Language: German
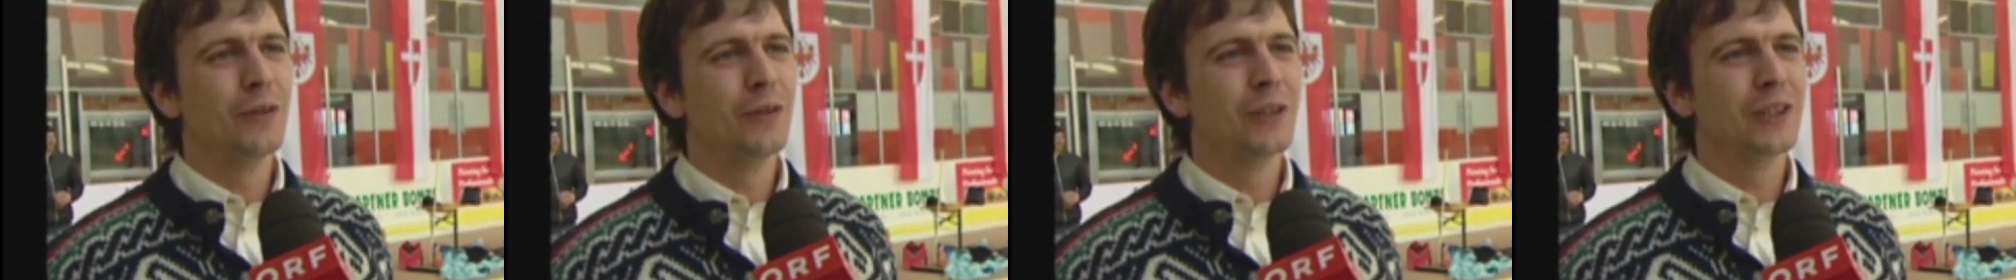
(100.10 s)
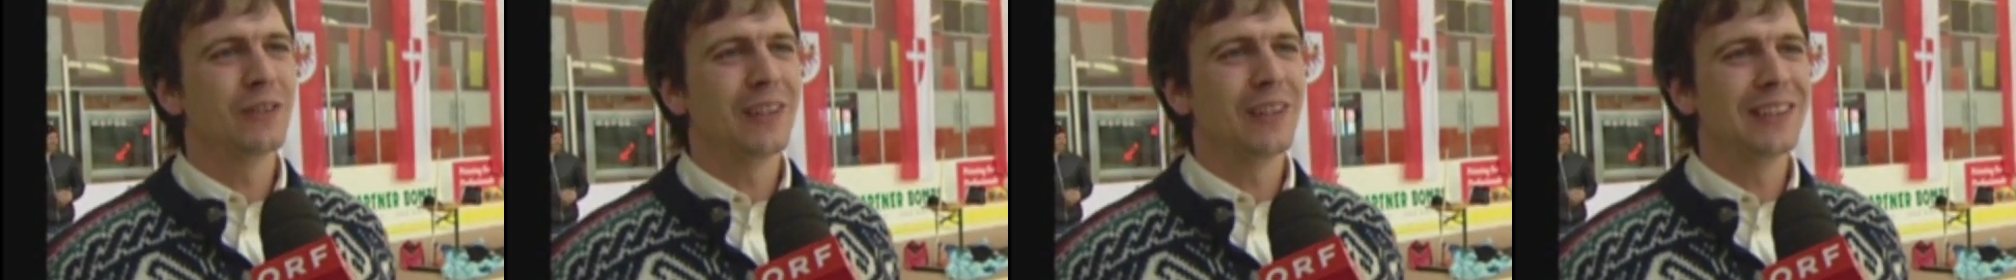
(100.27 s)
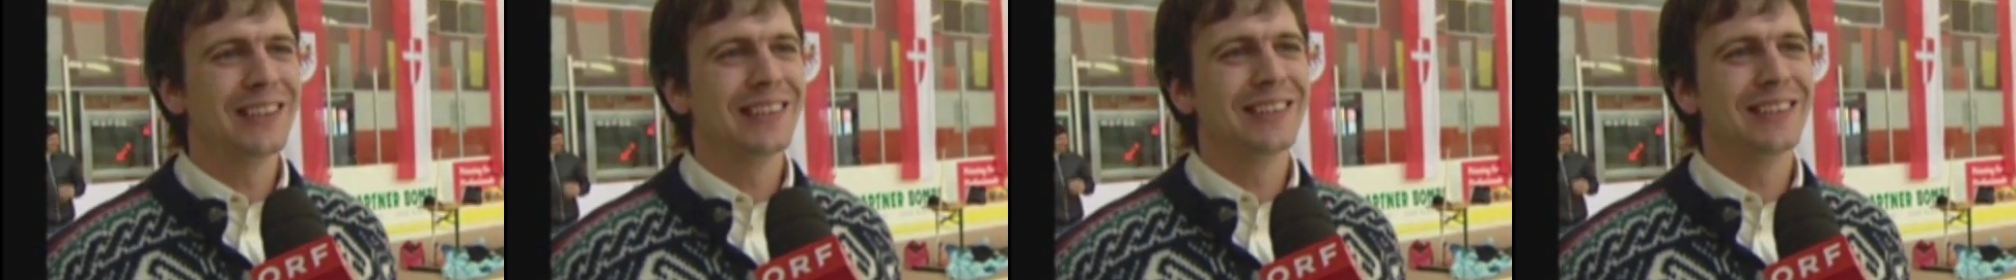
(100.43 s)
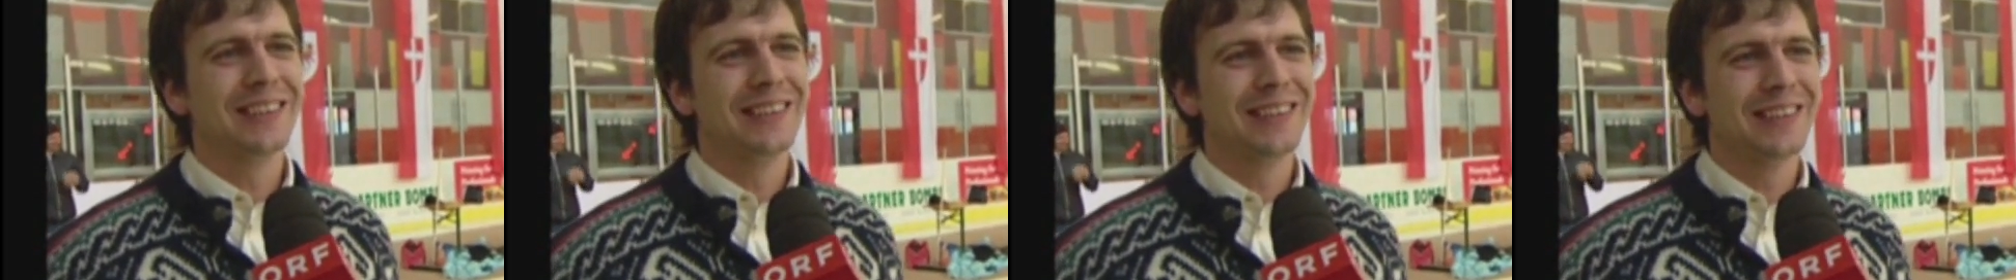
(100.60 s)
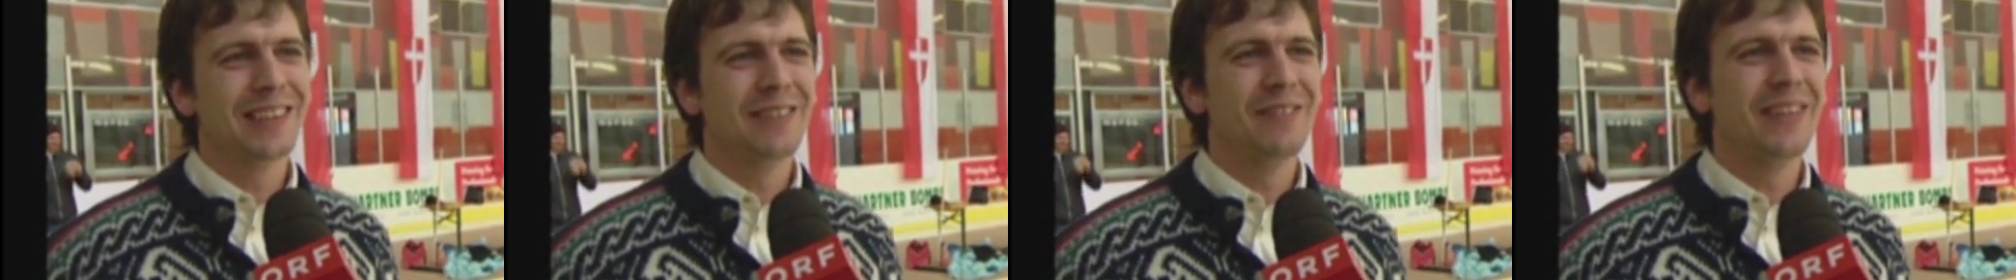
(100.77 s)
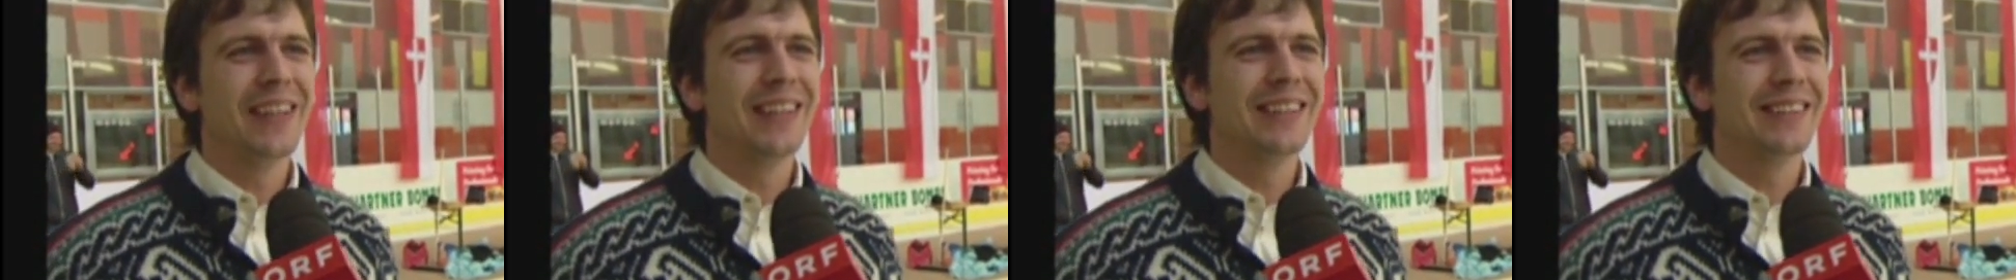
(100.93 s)
die nur 20
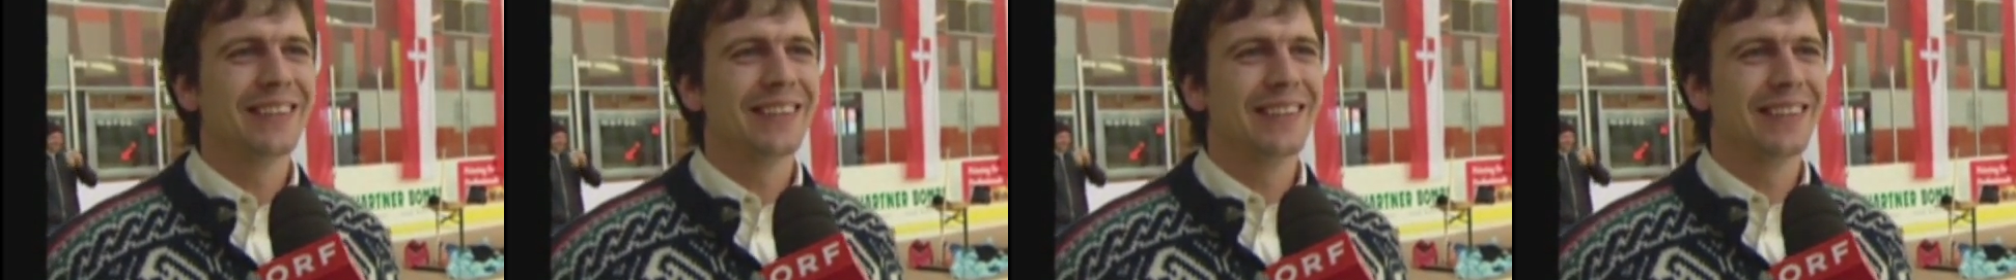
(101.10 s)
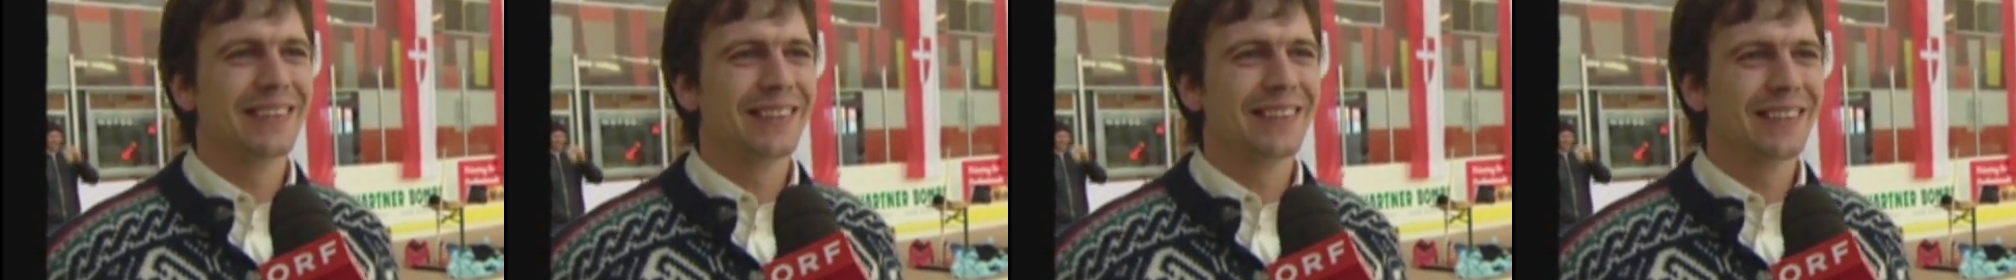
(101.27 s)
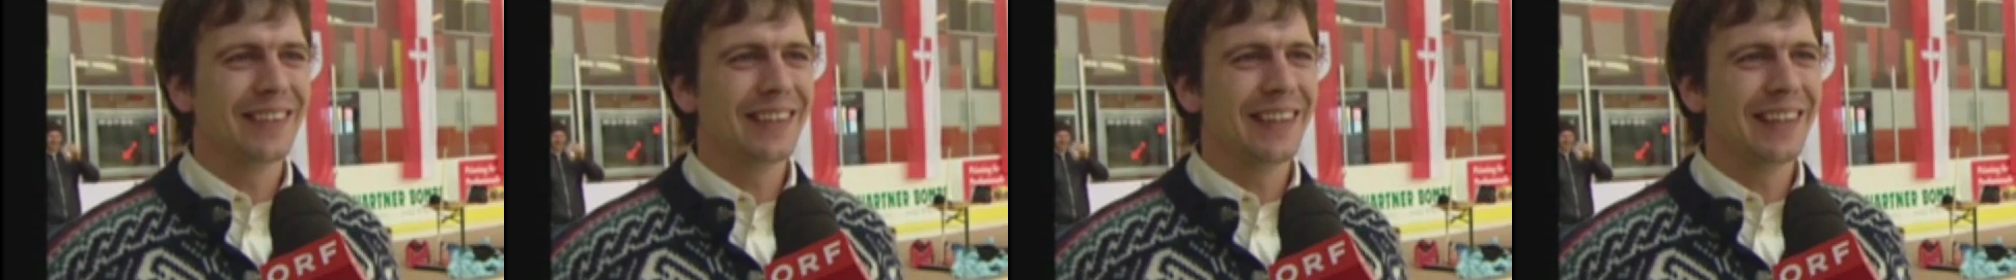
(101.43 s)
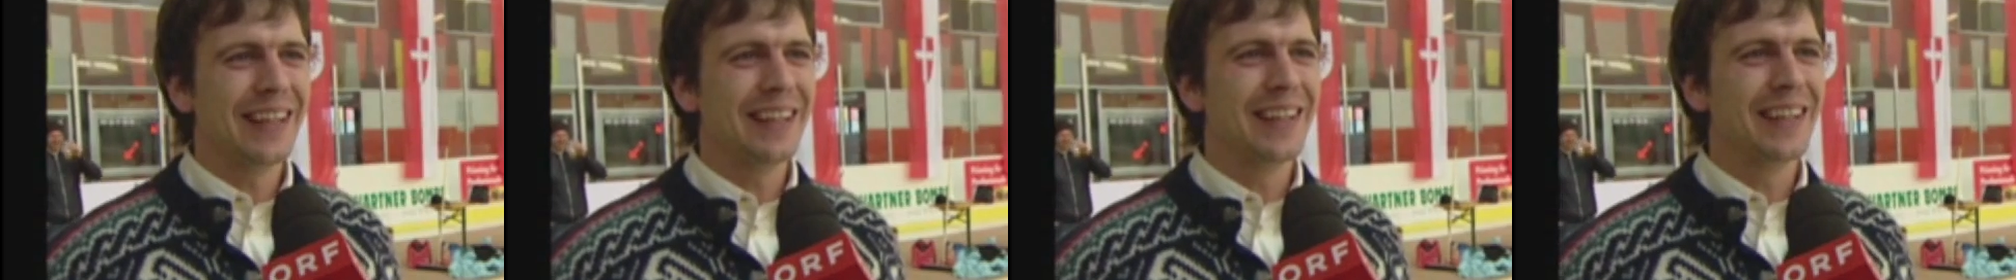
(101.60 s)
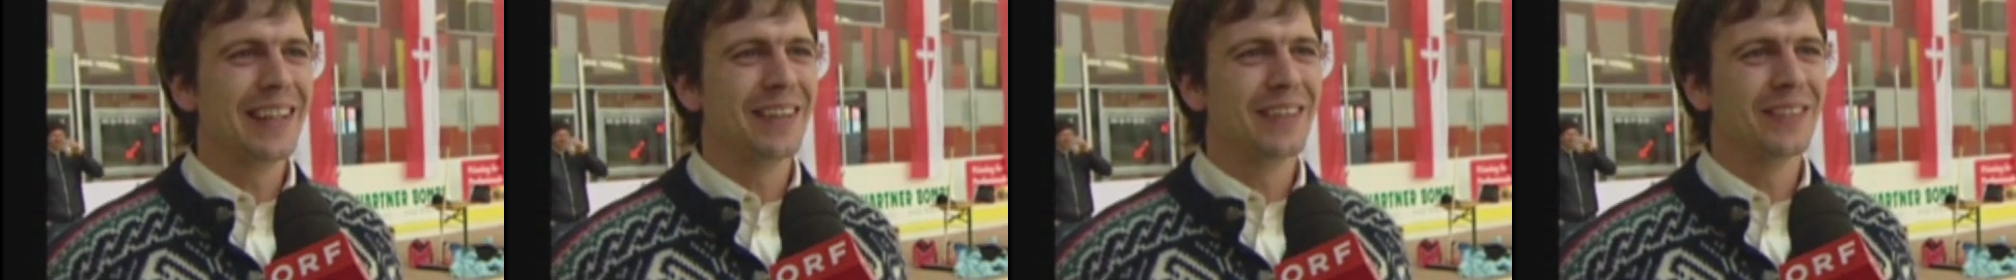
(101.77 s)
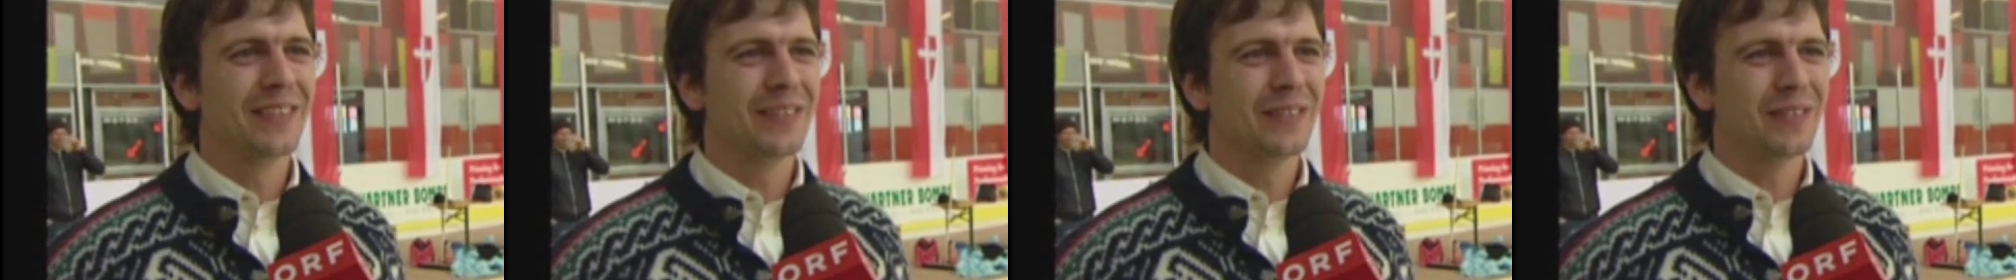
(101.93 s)
cm
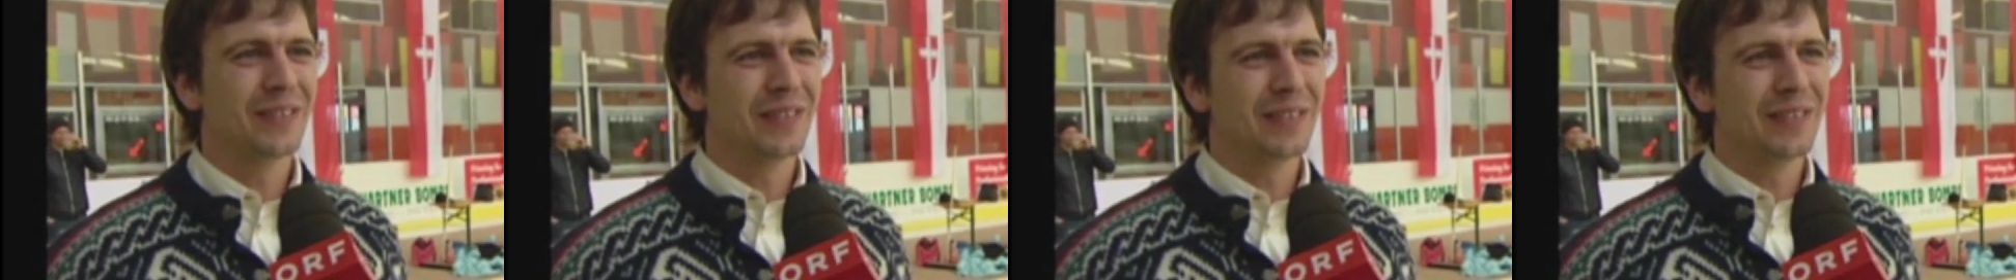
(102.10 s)
Länge